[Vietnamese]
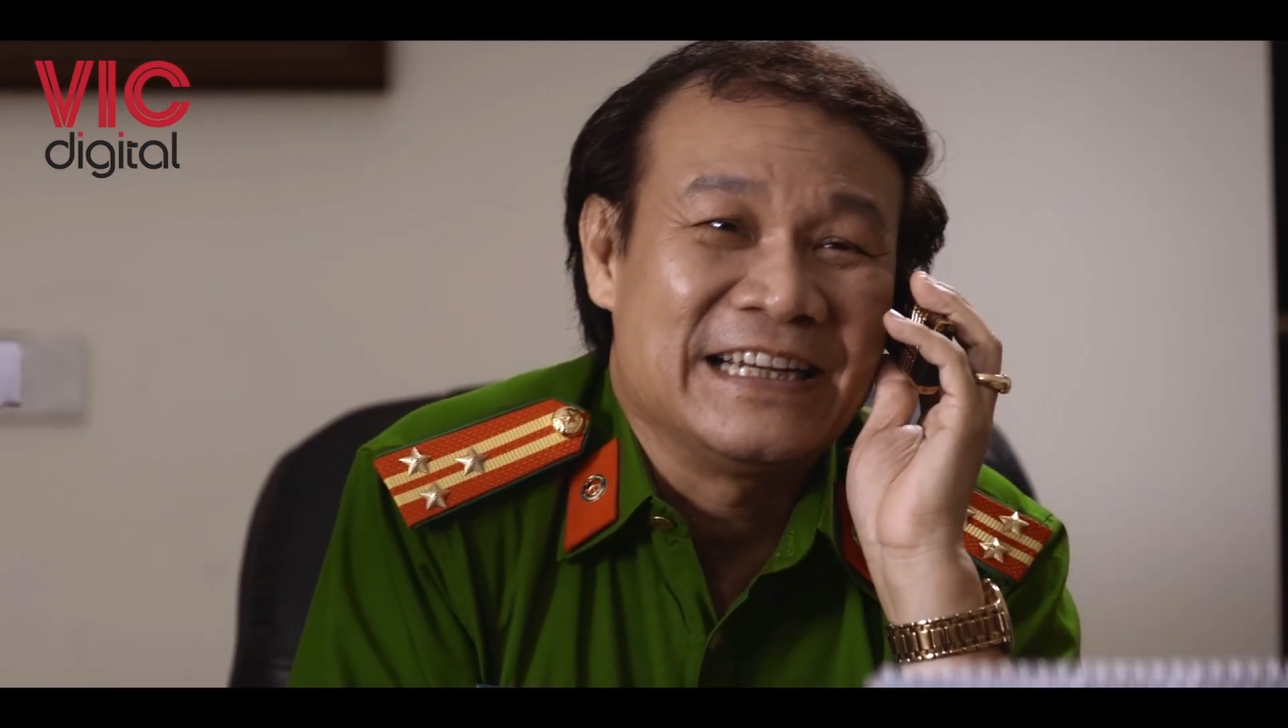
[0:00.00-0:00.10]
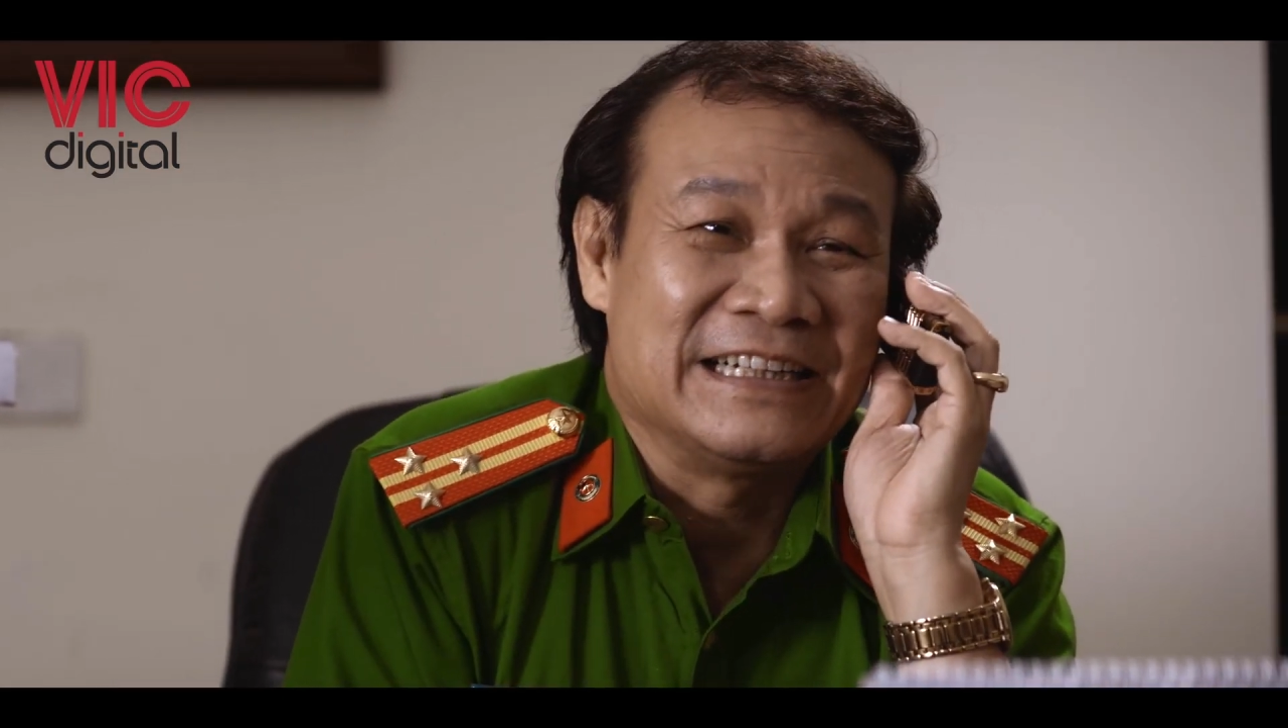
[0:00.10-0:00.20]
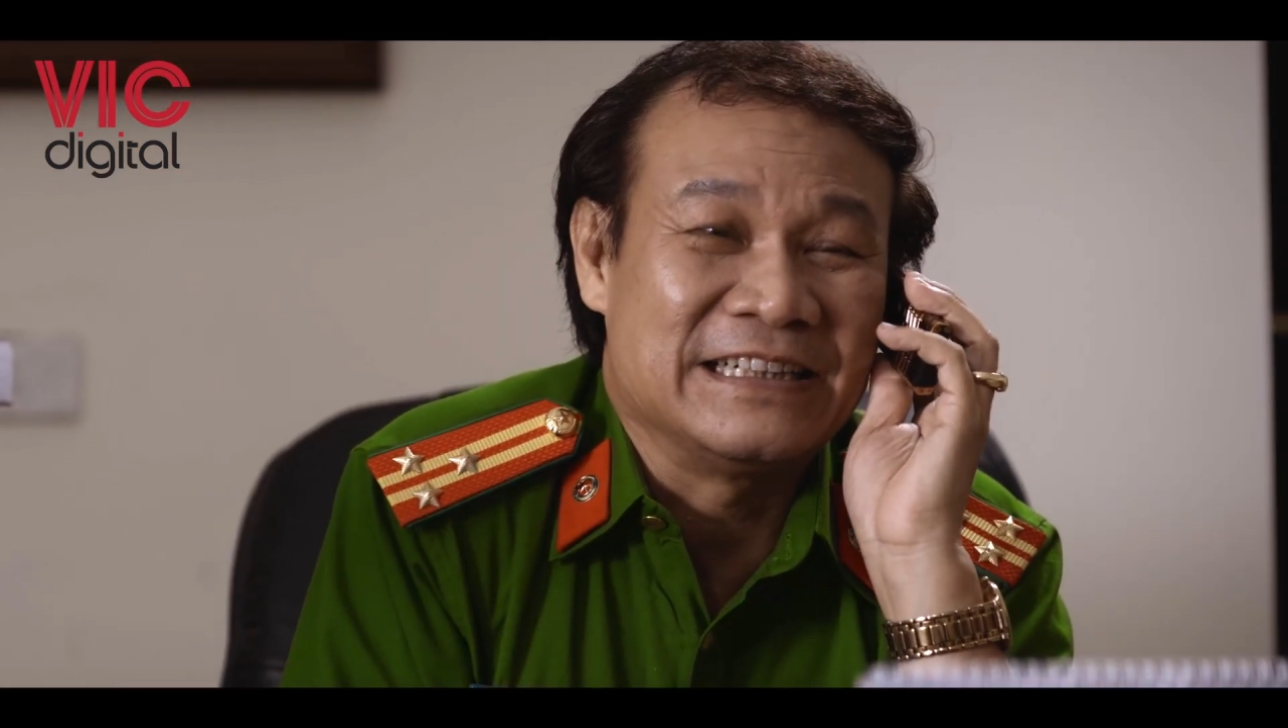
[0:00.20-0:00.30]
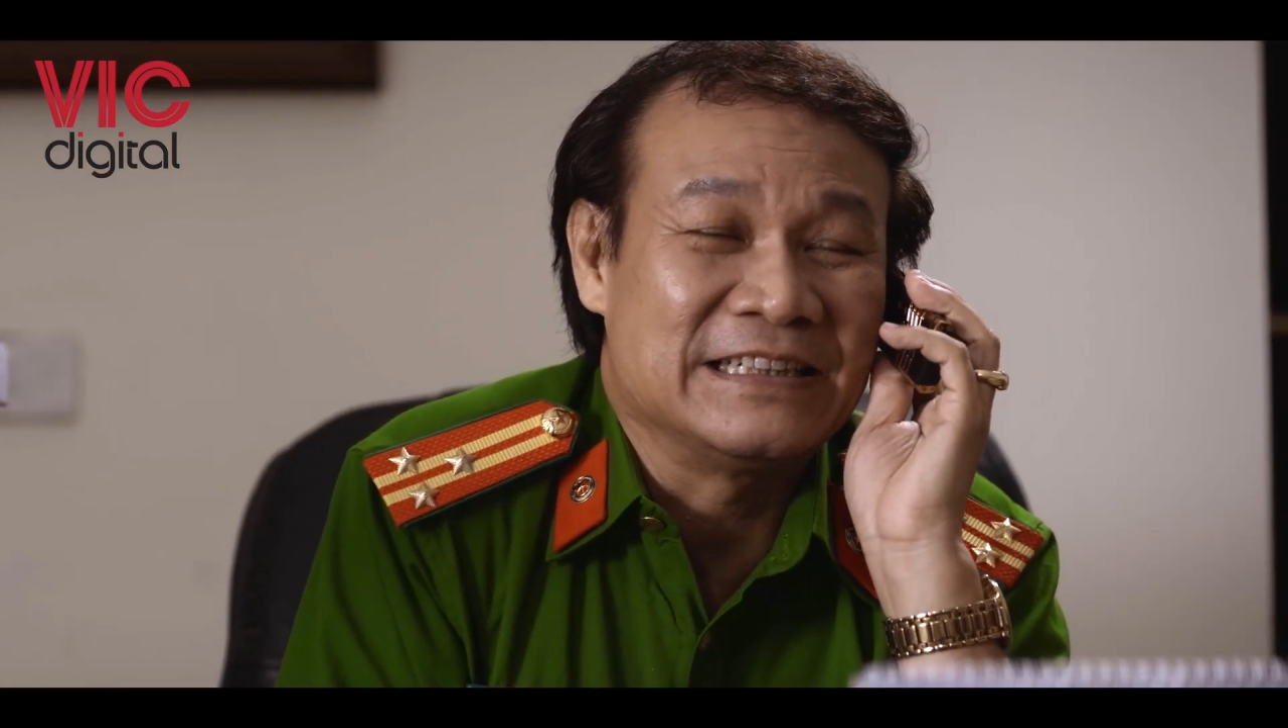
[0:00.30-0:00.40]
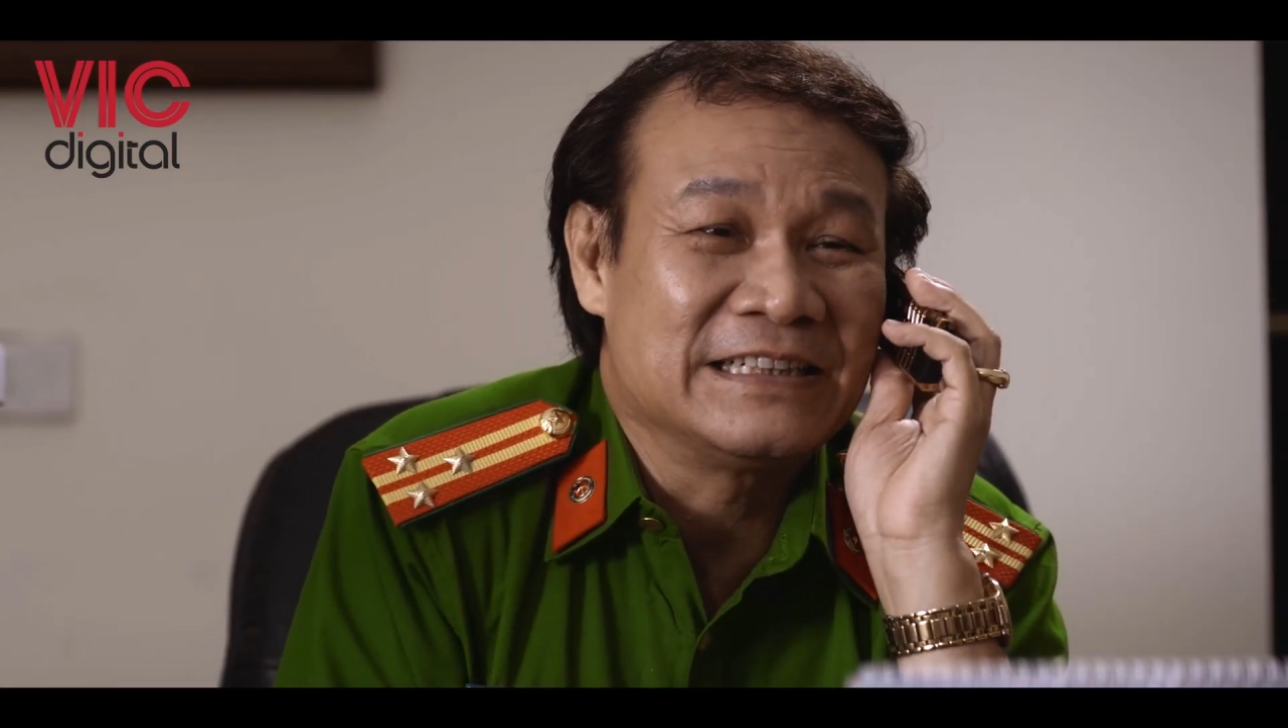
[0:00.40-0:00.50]

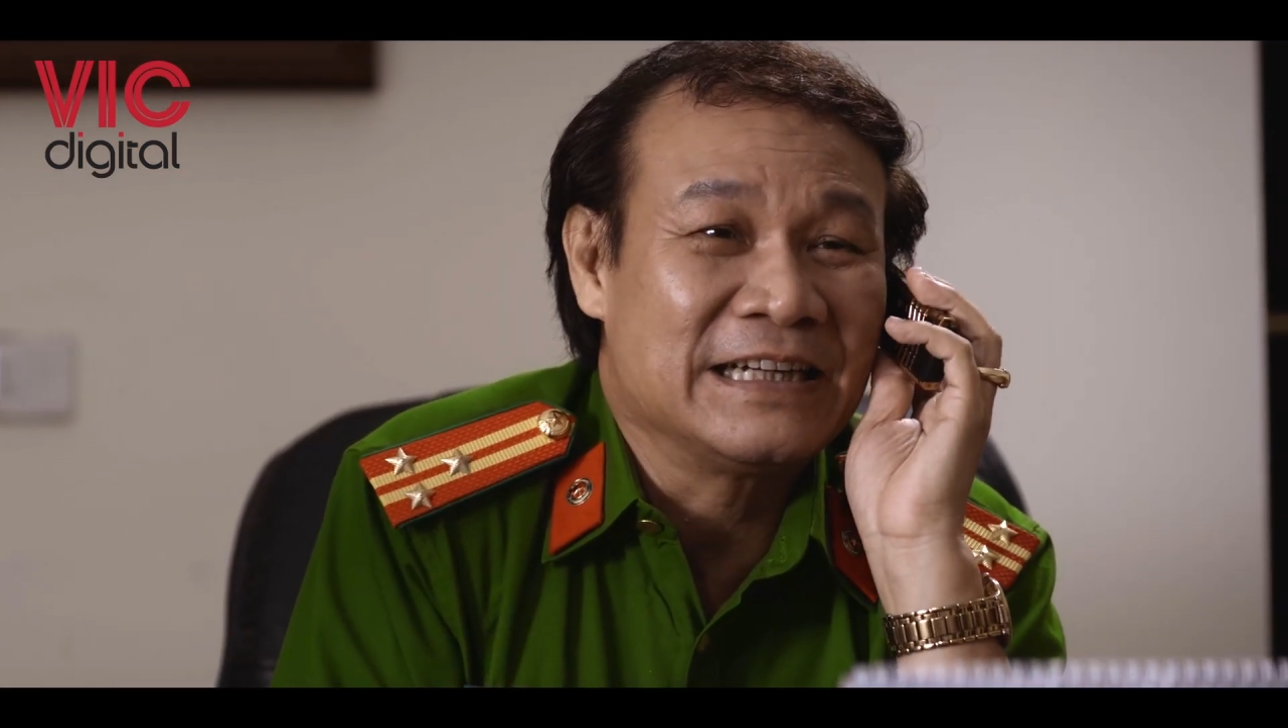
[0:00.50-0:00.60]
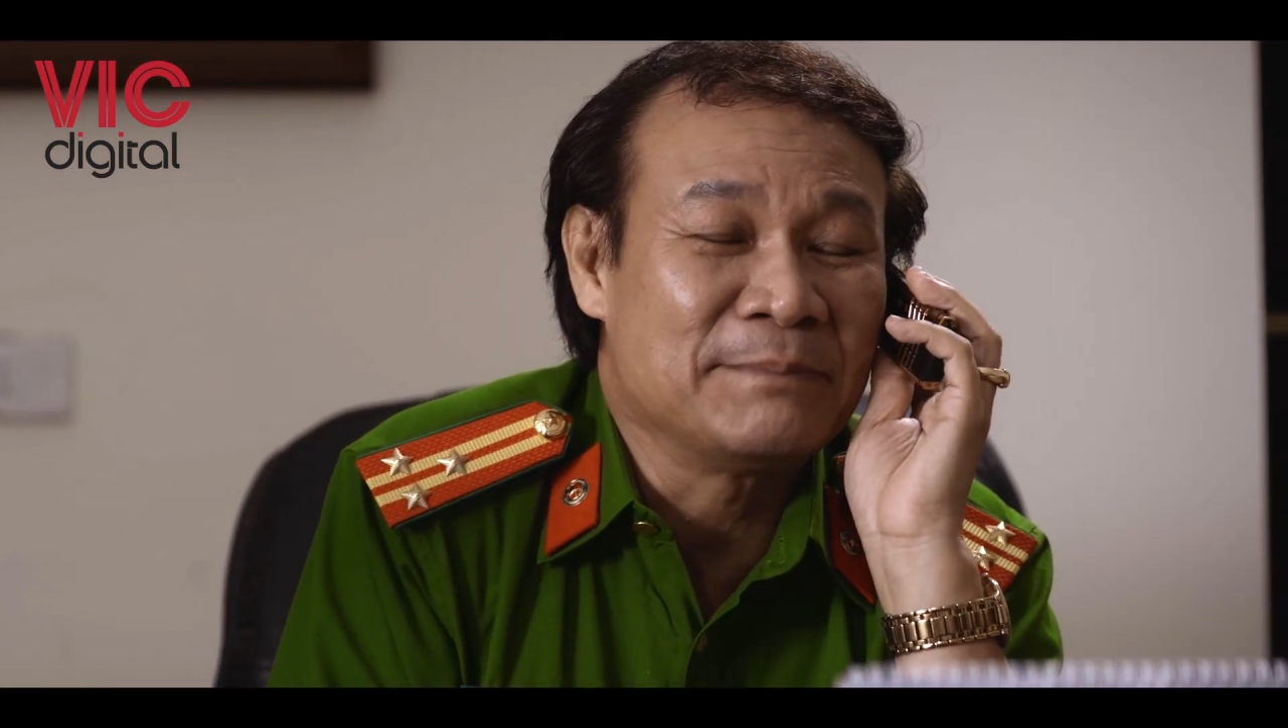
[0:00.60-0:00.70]
ừ,